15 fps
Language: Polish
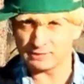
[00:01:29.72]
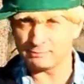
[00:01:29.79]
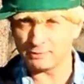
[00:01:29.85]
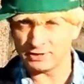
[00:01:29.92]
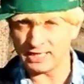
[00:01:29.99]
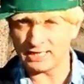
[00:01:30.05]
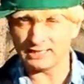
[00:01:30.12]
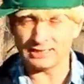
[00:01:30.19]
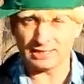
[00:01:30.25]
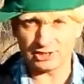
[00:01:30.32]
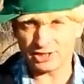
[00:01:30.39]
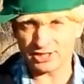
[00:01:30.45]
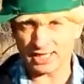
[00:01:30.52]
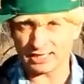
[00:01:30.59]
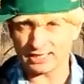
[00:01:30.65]
spodenki,
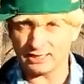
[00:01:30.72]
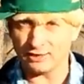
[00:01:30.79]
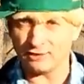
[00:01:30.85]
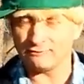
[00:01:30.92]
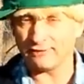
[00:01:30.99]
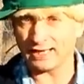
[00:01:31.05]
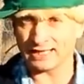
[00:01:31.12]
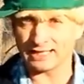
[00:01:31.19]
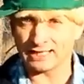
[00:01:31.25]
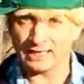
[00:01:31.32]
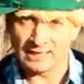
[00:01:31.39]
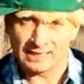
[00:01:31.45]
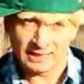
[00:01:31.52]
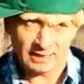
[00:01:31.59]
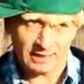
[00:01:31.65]
siakie, owakie
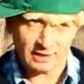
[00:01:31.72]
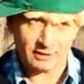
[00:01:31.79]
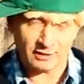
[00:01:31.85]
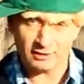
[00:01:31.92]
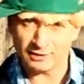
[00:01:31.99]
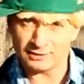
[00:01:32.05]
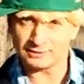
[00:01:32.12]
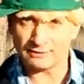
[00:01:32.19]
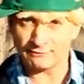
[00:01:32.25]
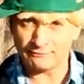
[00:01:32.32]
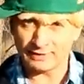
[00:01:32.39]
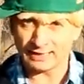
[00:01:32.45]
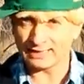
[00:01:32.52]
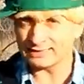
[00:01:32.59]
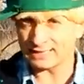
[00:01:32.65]
i
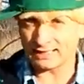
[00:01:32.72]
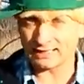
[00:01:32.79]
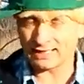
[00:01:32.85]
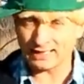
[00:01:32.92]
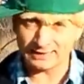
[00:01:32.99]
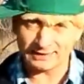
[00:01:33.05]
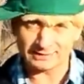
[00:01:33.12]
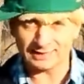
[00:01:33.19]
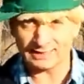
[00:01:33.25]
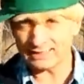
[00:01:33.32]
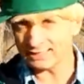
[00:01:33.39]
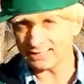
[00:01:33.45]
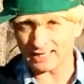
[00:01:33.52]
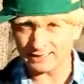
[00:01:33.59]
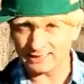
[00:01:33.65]
kolorowe getwy
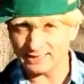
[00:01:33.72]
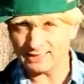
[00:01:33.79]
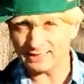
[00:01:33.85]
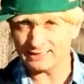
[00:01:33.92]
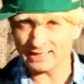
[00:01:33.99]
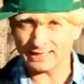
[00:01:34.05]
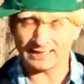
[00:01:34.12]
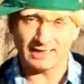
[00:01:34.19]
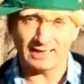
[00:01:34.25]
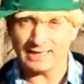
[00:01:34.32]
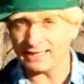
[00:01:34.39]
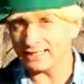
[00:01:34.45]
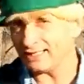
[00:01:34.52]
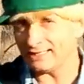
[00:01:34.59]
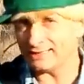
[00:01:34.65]
i takie, i takie, i
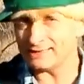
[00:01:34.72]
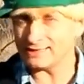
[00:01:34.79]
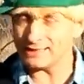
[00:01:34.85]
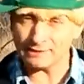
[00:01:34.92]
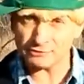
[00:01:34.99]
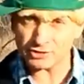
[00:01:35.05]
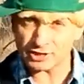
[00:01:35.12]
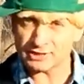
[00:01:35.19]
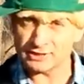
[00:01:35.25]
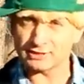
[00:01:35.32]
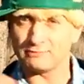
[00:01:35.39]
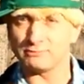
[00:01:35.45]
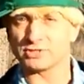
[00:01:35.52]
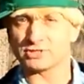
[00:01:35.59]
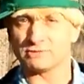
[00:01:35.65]
leginsy i
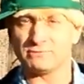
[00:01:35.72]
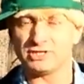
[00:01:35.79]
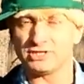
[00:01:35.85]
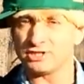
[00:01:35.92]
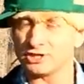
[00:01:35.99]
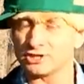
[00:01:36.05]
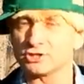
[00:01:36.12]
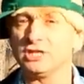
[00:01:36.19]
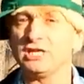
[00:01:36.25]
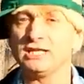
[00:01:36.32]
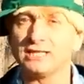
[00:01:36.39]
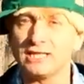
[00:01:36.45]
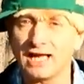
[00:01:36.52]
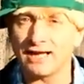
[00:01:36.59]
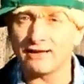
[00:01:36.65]
wszystko może być też i
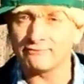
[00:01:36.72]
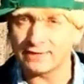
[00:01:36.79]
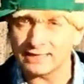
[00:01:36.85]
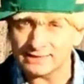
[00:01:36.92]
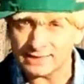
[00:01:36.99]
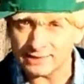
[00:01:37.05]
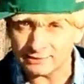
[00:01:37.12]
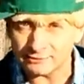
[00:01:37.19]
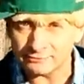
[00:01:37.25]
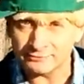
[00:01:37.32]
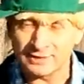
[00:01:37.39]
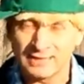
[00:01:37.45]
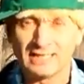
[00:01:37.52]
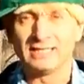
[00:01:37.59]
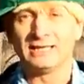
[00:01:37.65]
dla facetów.
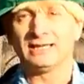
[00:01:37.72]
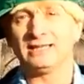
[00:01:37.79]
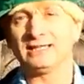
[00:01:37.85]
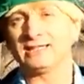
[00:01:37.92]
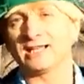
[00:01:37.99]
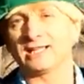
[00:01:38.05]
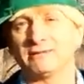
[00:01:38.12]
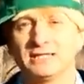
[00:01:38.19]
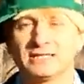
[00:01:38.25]
I tak